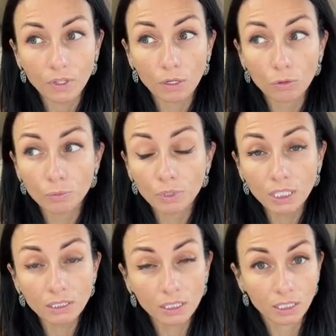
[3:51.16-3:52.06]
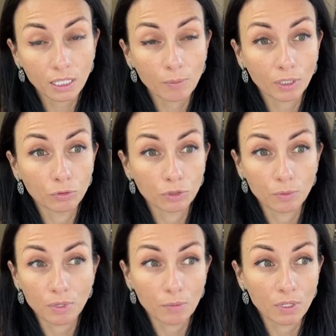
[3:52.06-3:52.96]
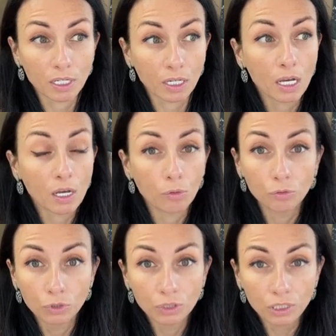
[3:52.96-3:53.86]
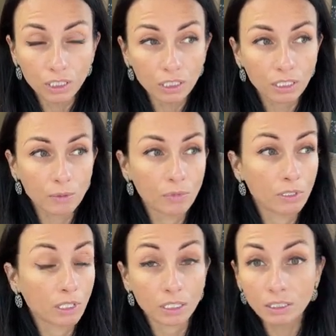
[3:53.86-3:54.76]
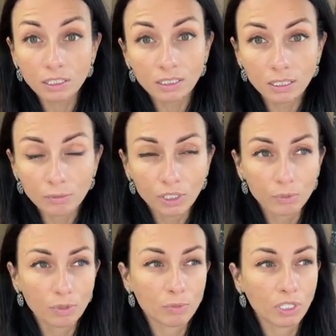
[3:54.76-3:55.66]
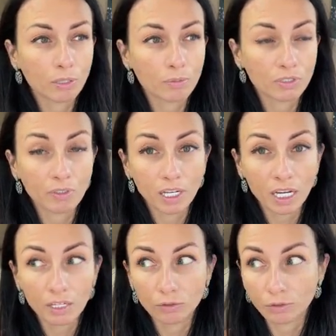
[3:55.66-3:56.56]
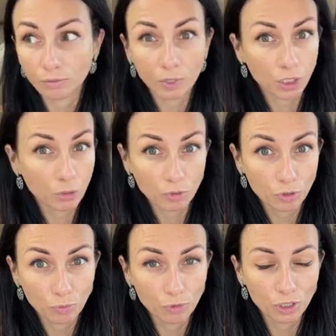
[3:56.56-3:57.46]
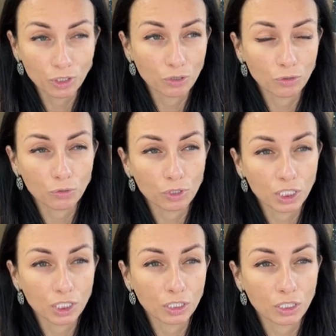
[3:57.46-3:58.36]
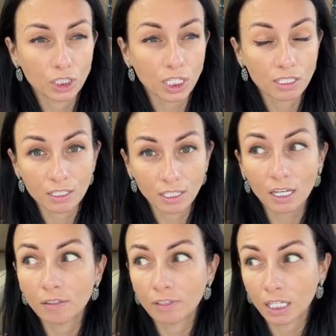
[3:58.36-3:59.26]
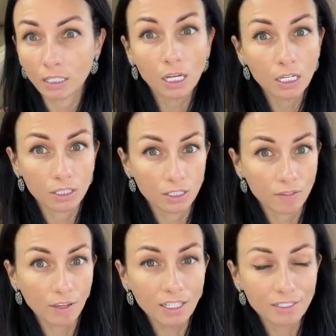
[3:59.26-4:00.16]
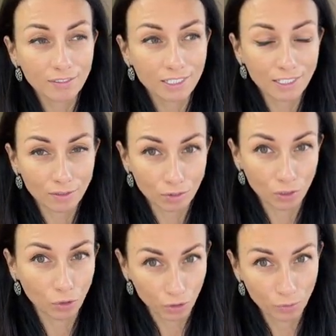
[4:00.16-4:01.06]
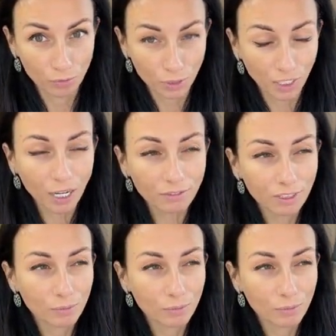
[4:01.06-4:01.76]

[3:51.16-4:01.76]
он бедный, и я боюсь, например, уйти там, или родители мне, например, не позволяют, причем что у мужчины, что у женщины часто, да, говорят, не связывайся, э, должен быть равный